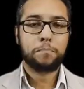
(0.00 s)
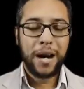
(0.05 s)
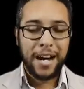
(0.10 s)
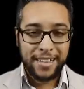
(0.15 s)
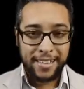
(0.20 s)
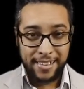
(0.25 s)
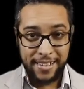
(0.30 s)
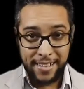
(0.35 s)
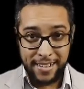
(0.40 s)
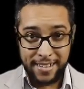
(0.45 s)

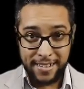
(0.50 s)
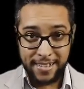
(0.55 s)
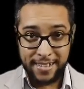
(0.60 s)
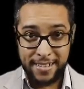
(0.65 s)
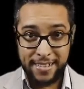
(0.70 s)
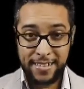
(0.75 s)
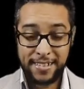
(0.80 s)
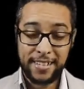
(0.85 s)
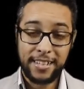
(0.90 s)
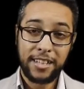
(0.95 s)
Bater
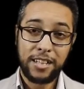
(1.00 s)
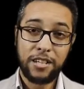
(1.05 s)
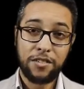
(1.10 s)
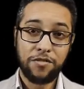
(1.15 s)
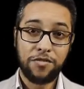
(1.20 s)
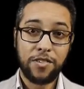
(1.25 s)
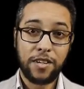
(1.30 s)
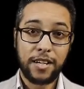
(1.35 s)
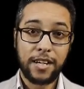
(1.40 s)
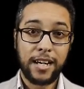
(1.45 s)

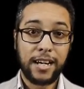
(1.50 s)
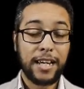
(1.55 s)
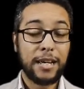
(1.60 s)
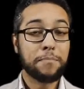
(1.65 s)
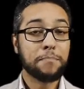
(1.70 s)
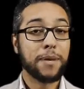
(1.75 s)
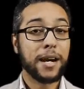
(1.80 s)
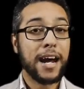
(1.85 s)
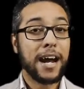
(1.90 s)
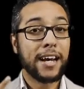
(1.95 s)
significa
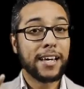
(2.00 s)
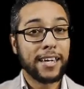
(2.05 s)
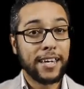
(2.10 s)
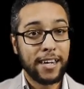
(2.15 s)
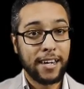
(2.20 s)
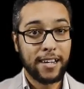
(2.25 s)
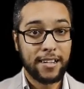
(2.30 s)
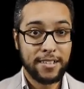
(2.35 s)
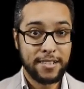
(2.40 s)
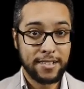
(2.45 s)
lembrar
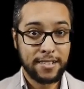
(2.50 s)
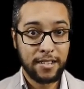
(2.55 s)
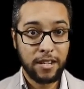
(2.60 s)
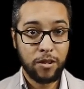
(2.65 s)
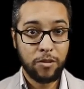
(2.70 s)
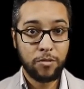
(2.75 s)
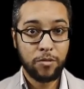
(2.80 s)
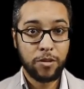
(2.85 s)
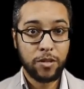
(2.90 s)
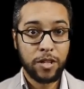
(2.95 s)
quem eles
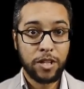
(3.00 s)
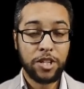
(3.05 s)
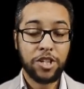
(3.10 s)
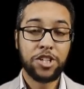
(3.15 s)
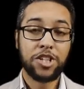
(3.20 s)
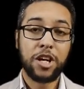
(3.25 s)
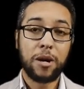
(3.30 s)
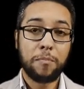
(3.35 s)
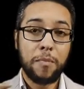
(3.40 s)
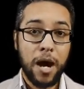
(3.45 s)
são e
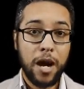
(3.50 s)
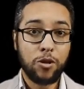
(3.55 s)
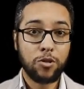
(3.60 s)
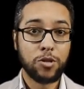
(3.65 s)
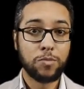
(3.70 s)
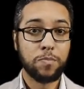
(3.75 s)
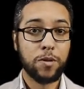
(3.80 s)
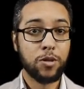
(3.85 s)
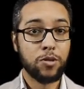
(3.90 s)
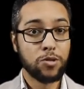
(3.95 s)

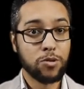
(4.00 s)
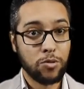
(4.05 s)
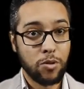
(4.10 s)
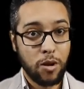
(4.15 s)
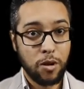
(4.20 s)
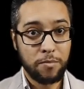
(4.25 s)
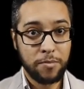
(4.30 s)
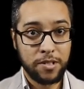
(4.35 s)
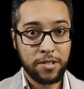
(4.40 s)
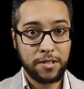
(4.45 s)
chamá-los pelos
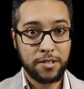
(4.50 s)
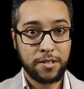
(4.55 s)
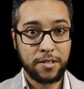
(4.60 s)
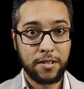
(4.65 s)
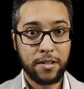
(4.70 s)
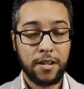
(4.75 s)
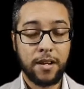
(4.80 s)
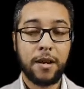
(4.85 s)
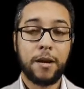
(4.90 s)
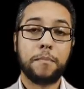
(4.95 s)
nomes.
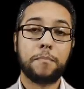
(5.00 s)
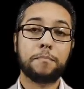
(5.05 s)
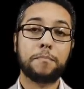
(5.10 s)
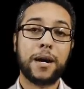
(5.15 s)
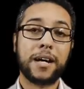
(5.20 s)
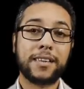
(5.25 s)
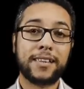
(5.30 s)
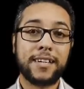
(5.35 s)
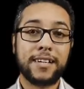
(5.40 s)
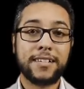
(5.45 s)

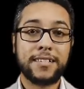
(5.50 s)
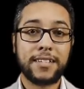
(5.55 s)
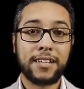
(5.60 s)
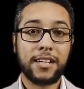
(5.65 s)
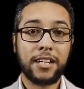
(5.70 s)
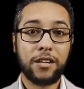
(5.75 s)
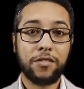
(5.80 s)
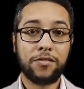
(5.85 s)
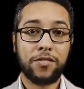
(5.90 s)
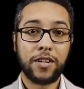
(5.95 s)
Bater
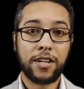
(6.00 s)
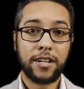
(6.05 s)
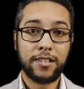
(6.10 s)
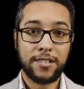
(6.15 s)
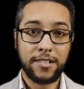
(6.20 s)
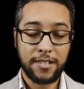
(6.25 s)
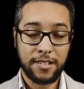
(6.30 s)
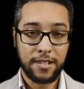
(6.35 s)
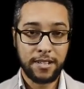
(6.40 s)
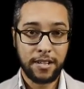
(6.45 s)
significa
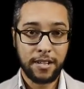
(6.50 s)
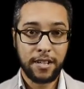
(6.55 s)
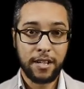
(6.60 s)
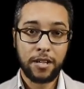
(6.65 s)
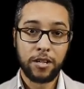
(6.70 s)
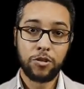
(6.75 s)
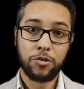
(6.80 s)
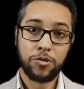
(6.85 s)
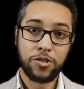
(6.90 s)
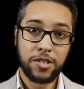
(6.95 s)

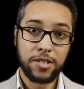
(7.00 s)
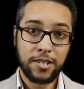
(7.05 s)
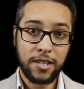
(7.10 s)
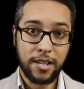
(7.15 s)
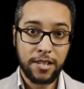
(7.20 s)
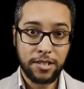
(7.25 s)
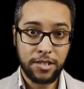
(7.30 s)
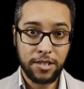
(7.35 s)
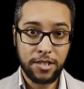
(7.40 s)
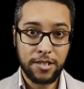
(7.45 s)
dizer que os
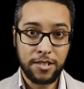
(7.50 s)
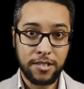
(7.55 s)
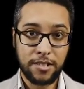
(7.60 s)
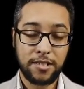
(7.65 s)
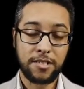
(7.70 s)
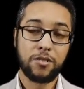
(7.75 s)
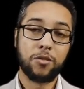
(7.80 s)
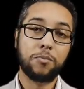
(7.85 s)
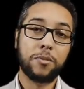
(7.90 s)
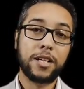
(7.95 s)
esquerdistas
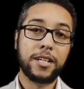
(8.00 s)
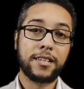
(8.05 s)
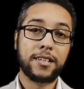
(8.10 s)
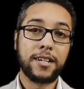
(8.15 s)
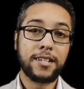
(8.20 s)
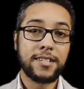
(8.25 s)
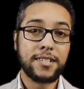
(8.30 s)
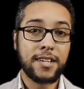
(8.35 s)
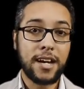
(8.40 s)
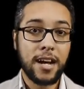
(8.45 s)
são
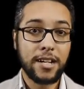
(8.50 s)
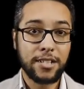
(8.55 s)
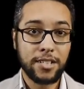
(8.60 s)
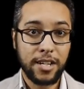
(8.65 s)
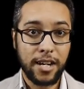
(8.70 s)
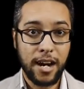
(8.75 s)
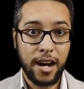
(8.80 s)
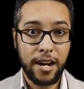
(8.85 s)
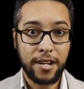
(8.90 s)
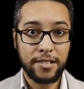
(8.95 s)
militantes
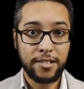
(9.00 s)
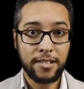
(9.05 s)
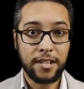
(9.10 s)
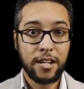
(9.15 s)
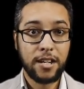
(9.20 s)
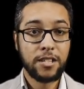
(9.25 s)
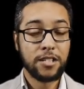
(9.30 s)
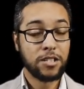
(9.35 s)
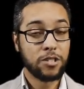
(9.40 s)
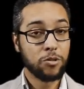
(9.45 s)
radicais,
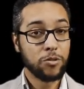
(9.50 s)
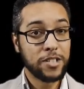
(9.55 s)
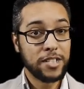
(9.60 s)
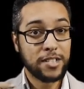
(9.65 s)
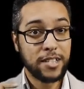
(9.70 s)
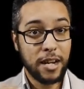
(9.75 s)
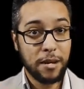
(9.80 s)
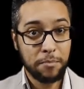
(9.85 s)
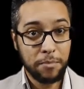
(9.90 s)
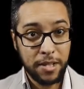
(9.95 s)
são
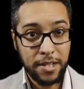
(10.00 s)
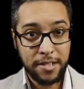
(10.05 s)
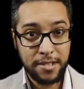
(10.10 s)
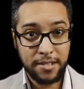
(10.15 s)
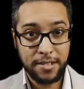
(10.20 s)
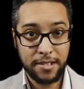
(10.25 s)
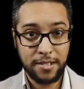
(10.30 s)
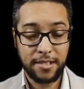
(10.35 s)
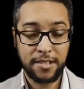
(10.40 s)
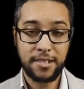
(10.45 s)

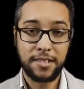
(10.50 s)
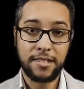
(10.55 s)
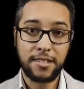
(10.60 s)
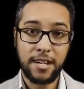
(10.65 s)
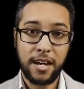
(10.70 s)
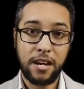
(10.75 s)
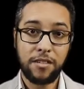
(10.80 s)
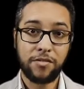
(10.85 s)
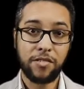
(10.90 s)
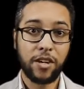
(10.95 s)
extremistas que
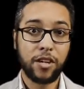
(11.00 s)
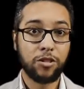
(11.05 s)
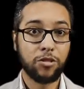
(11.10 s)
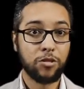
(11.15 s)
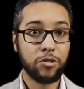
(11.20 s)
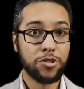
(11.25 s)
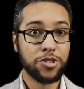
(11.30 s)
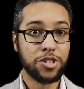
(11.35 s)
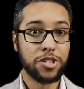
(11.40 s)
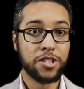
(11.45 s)
servem a
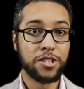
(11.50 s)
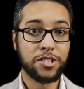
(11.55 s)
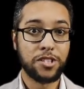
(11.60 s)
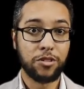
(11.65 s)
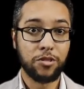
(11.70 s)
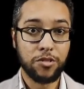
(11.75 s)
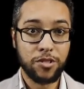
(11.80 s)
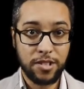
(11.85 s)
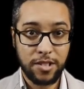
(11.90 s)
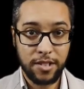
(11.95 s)
ideologias
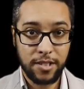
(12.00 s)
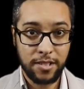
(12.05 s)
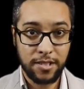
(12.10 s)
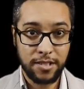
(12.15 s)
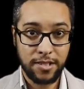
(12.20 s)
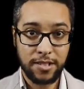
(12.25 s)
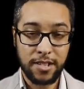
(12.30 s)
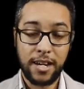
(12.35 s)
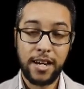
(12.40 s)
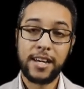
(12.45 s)

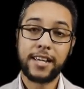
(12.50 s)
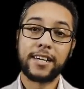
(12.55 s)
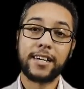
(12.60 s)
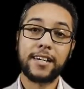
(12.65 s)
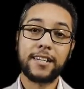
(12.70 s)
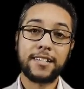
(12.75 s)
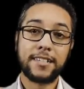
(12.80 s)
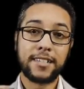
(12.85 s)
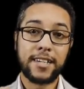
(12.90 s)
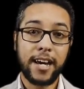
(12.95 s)
genocidas, que
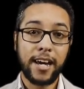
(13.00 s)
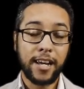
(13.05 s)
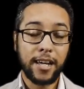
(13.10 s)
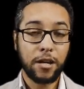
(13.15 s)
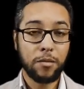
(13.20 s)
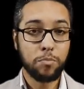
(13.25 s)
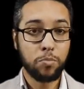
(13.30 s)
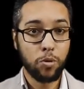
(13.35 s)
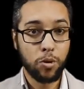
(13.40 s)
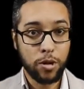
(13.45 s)
eles
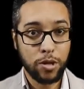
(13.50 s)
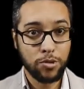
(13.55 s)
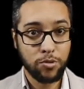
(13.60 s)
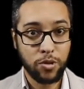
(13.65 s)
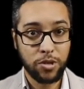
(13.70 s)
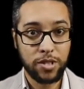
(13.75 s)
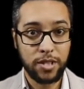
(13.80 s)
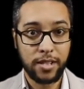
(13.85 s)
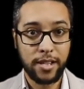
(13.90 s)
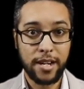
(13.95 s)
querem impor as
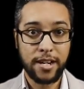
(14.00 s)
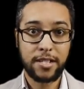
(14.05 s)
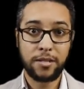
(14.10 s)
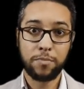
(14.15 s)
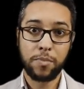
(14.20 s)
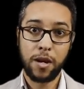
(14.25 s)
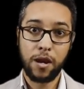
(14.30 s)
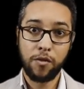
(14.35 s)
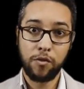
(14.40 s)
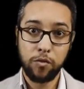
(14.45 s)
suas ideias
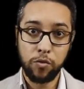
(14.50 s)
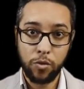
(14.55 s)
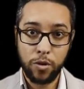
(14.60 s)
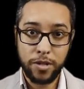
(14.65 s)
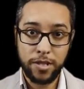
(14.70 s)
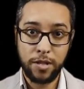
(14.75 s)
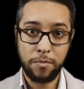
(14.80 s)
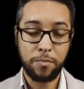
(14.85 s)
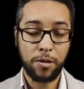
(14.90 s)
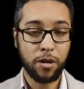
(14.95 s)
pela
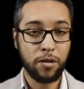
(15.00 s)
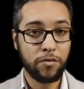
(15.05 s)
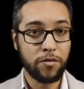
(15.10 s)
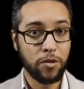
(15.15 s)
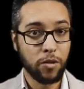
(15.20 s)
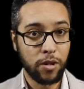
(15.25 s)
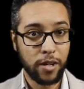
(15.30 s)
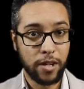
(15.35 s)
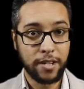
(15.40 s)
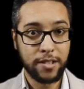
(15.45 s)
força e pela
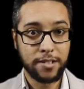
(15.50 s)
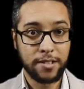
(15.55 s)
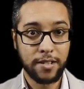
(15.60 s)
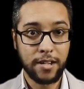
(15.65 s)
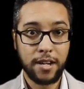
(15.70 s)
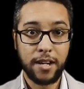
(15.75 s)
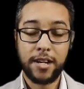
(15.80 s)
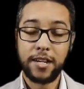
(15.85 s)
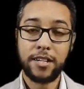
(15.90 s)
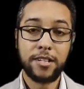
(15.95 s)
violência.
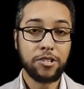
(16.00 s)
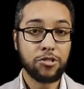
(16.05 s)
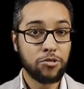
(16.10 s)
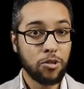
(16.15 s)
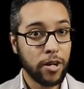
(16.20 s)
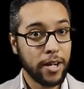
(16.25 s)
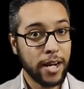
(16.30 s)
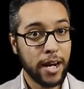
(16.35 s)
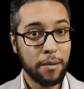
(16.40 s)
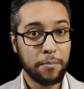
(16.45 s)

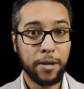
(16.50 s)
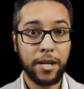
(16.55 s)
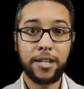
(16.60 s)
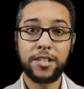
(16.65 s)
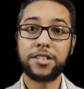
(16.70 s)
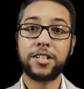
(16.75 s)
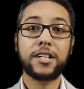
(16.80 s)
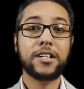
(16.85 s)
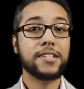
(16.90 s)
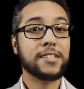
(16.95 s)

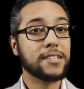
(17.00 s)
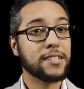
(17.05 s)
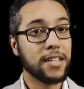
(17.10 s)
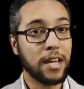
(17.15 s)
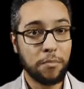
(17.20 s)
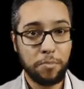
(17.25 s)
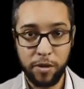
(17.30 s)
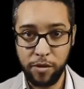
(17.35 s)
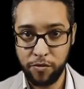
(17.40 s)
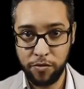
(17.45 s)
Historicamente,
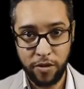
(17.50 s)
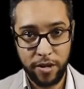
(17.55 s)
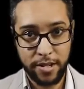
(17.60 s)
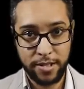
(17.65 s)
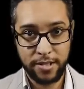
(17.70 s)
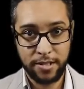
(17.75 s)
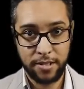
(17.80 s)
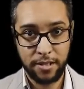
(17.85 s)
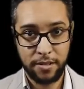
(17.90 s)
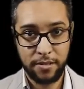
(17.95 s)
sempre foi
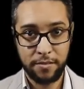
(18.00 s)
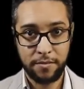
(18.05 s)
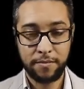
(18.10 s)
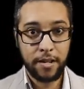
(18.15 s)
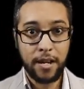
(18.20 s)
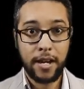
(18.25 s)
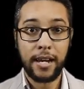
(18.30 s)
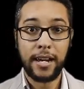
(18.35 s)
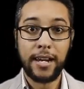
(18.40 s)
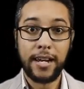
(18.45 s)
assim.
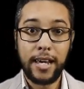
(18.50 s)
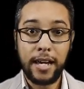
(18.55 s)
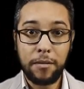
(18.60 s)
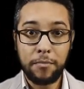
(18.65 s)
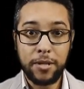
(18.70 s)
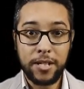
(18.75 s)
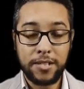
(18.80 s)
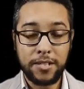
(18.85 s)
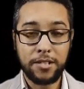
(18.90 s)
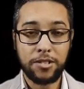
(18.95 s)

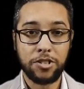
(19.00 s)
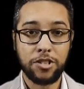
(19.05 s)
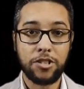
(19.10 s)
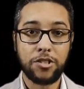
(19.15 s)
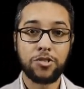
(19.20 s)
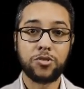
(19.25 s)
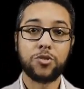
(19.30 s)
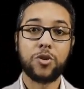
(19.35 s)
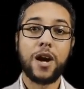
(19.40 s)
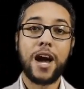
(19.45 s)
Lembre-se
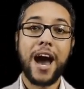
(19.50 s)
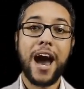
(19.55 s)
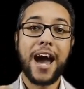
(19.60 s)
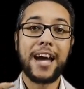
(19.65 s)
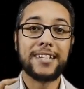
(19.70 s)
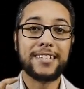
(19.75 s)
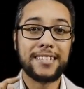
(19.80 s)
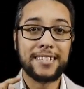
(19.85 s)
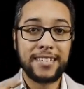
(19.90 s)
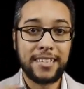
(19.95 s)
disso,
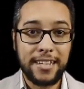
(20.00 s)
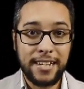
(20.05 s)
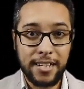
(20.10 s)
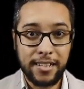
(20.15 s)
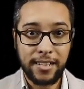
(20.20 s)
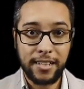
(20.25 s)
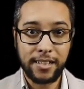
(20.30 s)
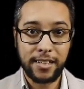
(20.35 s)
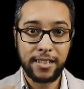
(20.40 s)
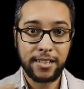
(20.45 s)
a
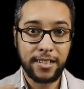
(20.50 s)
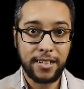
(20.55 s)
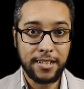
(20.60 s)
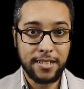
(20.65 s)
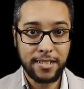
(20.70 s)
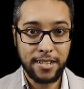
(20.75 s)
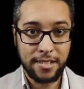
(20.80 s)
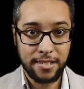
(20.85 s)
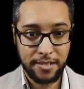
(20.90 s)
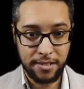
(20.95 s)
esquerda que
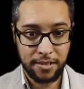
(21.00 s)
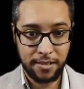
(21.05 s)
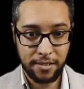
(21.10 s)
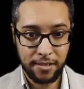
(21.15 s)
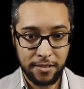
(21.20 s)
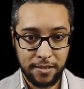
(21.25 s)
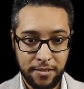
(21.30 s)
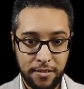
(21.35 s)
quis assim.